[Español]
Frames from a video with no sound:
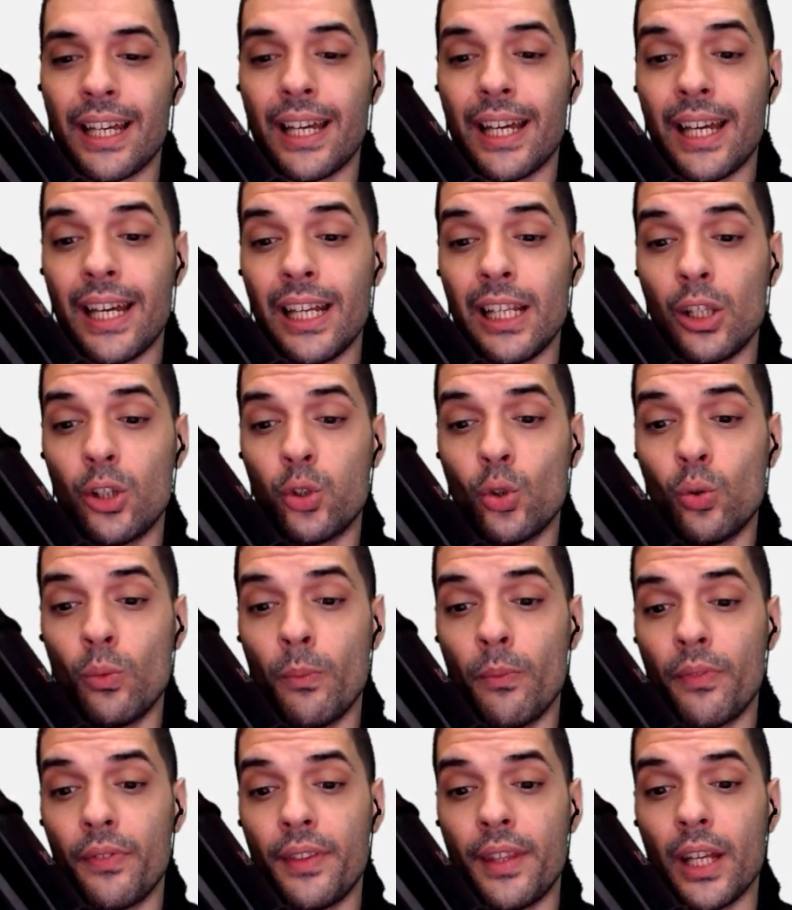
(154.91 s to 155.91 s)
el
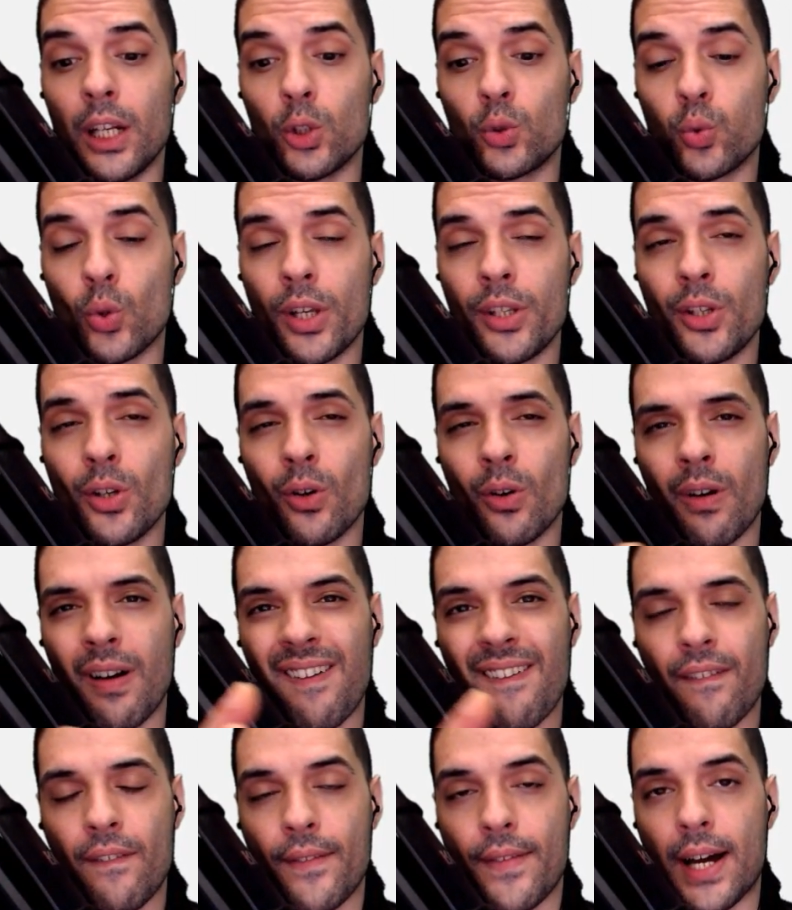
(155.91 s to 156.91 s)
Doom del sueño
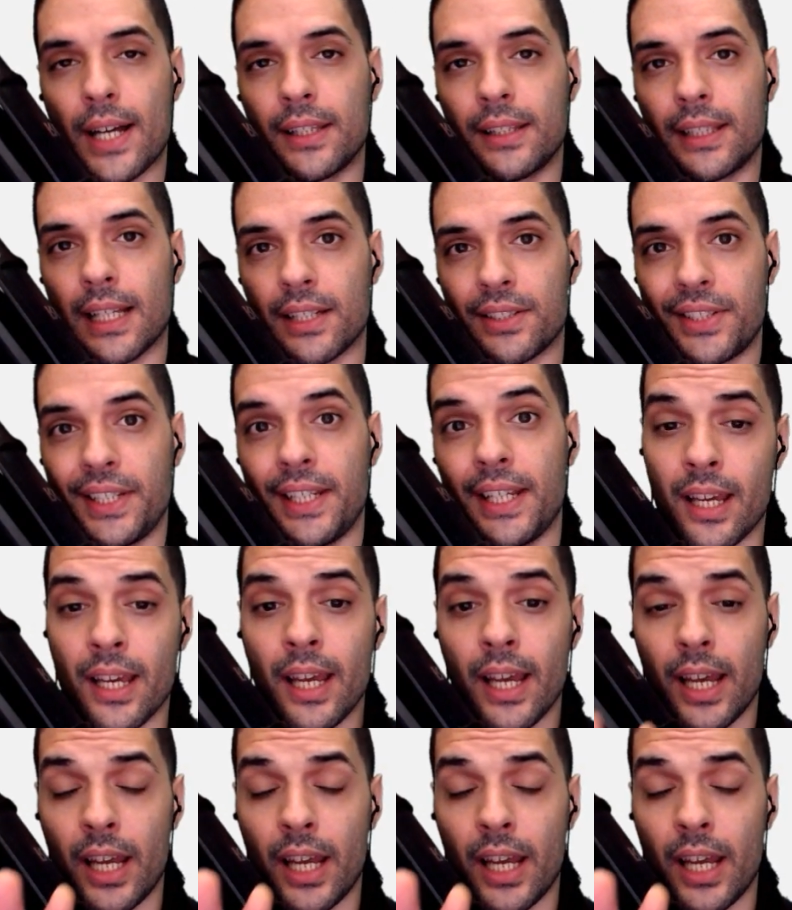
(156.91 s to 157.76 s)
fantasía.